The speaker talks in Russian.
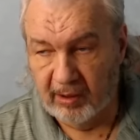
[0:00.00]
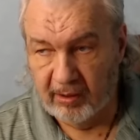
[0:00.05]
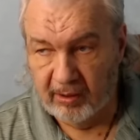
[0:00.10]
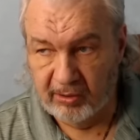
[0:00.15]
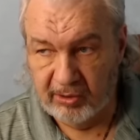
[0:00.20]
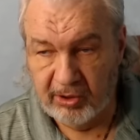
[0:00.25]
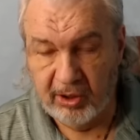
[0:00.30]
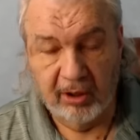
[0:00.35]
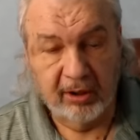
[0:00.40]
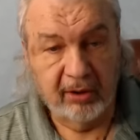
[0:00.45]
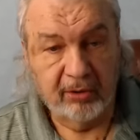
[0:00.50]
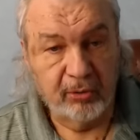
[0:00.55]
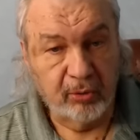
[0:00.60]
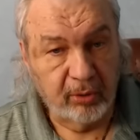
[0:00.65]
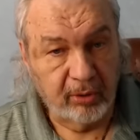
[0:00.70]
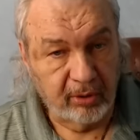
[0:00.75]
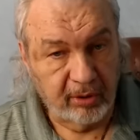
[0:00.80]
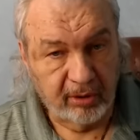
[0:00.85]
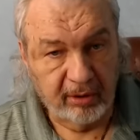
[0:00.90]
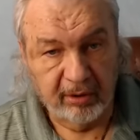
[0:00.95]
те,
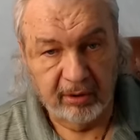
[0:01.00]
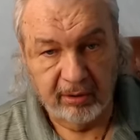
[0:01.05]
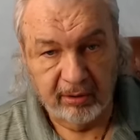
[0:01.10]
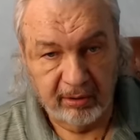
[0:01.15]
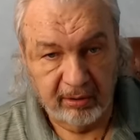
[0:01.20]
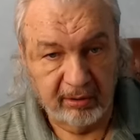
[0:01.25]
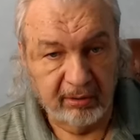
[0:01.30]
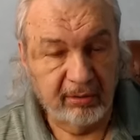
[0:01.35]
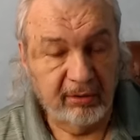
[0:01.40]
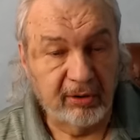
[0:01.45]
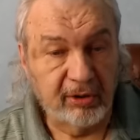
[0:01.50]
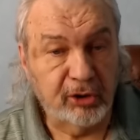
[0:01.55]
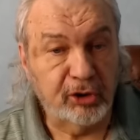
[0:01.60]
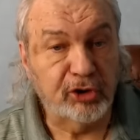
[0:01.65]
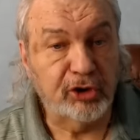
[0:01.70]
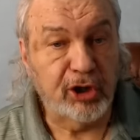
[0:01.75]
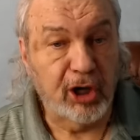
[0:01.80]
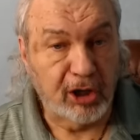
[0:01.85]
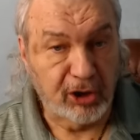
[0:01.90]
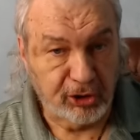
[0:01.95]
которые
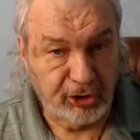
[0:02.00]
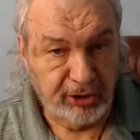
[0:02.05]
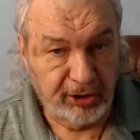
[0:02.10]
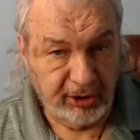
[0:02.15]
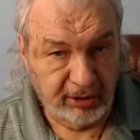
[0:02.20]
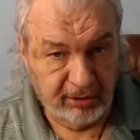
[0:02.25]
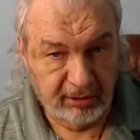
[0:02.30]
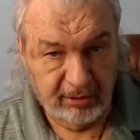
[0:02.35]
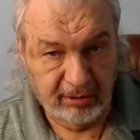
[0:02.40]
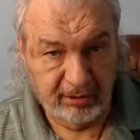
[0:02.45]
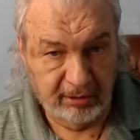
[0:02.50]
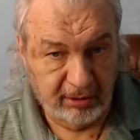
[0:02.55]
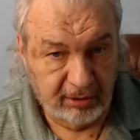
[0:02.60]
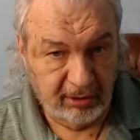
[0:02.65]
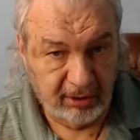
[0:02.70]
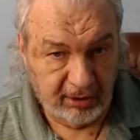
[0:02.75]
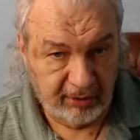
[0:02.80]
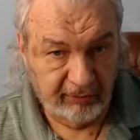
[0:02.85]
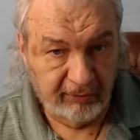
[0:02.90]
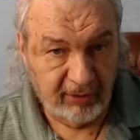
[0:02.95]
жаждет
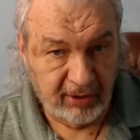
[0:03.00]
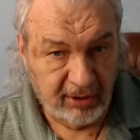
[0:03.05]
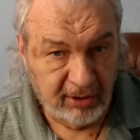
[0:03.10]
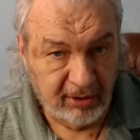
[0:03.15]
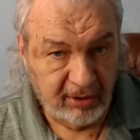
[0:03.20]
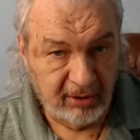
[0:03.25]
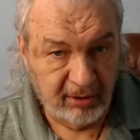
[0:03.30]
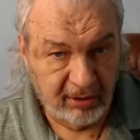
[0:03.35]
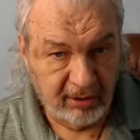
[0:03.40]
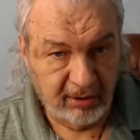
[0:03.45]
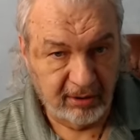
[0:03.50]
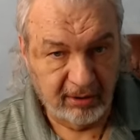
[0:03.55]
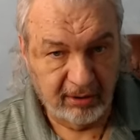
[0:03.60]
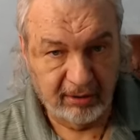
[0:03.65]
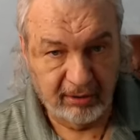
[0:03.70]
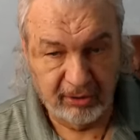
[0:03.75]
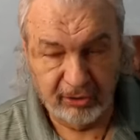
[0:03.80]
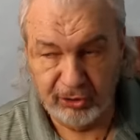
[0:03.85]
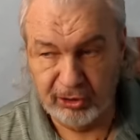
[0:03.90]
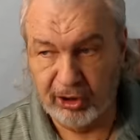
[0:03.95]
этой войны,
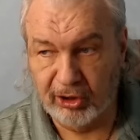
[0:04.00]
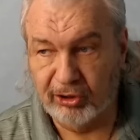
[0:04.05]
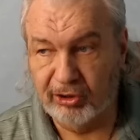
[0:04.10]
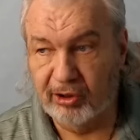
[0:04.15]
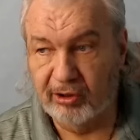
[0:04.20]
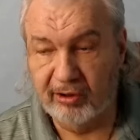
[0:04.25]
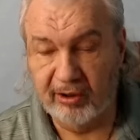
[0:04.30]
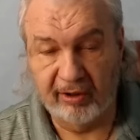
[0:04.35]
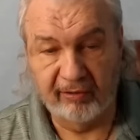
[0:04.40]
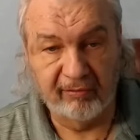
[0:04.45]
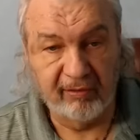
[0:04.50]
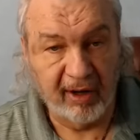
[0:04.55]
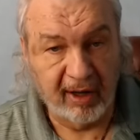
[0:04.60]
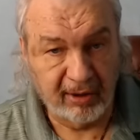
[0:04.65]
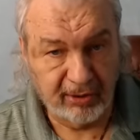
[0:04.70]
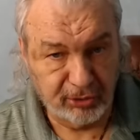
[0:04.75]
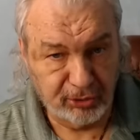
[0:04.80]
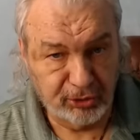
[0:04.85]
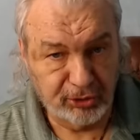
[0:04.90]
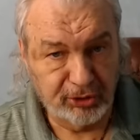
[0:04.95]
жаждет
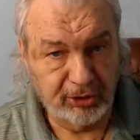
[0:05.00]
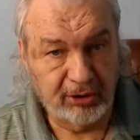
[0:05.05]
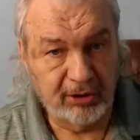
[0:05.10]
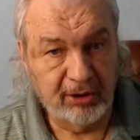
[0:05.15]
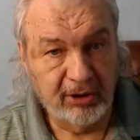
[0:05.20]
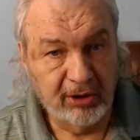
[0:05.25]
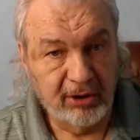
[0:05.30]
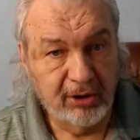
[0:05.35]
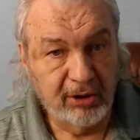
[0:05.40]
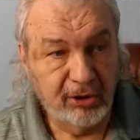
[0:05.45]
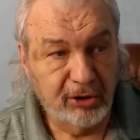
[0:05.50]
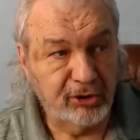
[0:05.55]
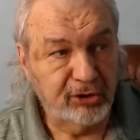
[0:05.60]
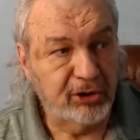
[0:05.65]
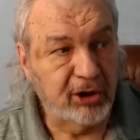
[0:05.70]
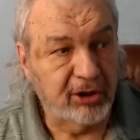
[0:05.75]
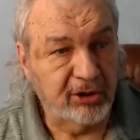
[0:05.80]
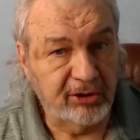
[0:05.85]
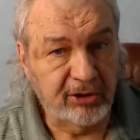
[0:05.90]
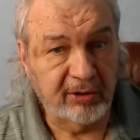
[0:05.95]
реванша,
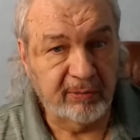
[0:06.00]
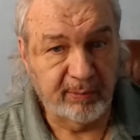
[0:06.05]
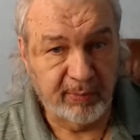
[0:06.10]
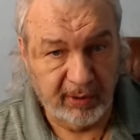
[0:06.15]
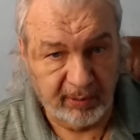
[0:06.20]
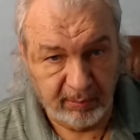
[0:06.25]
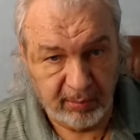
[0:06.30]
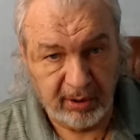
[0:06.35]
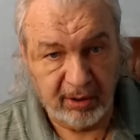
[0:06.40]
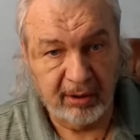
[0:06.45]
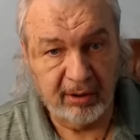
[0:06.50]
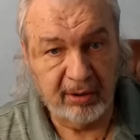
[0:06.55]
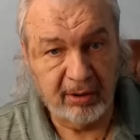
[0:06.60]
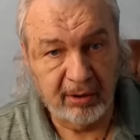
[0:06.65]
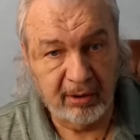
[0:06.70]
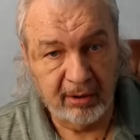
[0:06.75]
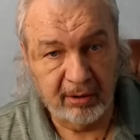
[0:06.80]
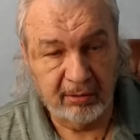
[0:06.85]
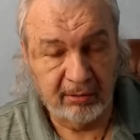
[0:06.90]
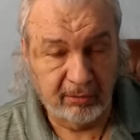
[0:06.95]
жаждет победы.
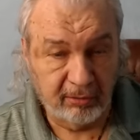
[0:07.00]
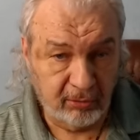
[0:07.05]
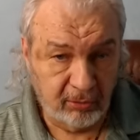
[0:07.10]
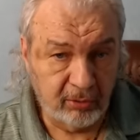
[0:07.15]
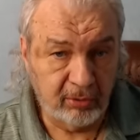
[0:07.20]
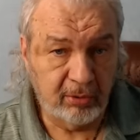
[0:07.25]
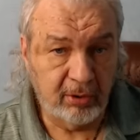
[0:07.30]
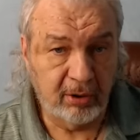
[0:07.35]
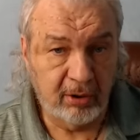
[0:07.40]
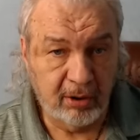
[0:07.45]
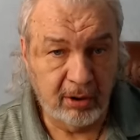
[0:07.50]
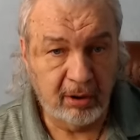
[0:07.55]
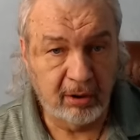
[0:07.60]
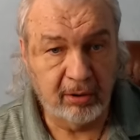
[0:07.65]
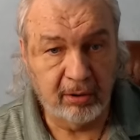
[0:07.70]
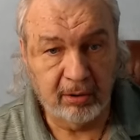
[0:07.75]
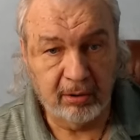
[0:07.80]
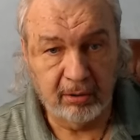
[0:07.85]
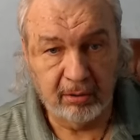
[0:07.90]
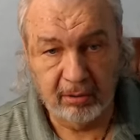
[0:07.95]
Ну,
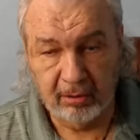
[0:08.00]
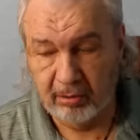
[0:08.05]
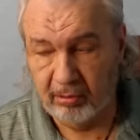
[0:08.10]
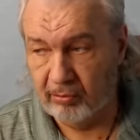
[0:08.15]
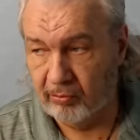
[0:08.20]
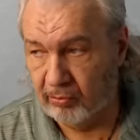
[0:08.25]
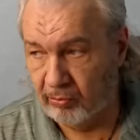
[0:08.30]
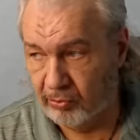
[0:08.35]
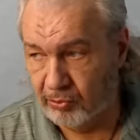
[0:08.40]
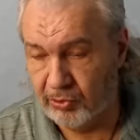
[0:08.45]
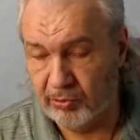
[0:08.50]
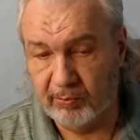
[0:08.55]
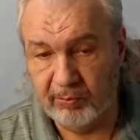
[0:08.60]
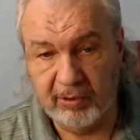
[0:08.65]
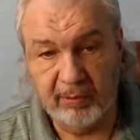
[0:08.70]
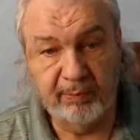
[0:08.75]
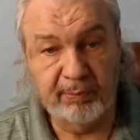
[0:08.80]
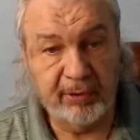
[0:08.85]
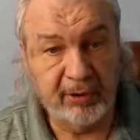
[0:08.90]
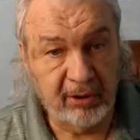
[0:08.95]
таких в общем-то,
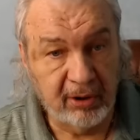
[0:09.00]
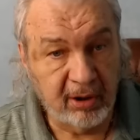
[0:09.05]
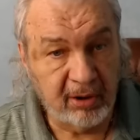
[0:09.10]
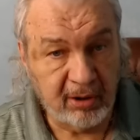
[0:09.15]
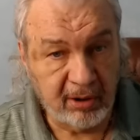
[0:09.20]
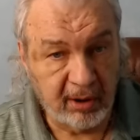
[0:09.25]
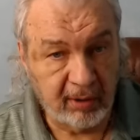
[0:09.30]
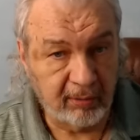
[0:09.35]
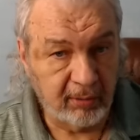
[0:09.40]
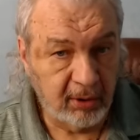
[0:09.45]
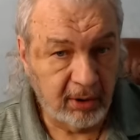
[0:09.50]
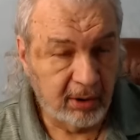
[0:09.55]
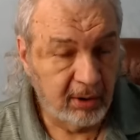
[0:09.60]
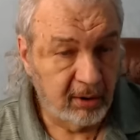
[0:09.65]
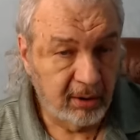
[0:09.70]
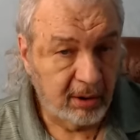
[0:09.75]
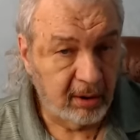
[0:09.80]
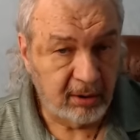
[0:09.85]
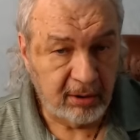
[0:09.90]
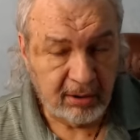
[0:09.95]
подгоняют.
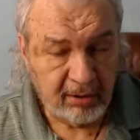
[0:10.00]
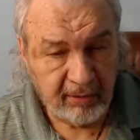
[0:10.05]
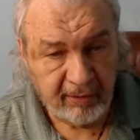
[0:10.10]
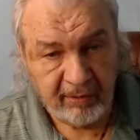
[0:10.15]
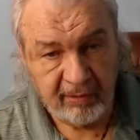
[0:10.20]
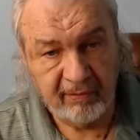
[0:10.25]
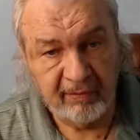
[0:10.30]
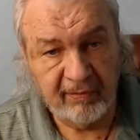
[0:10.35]
Они-то эти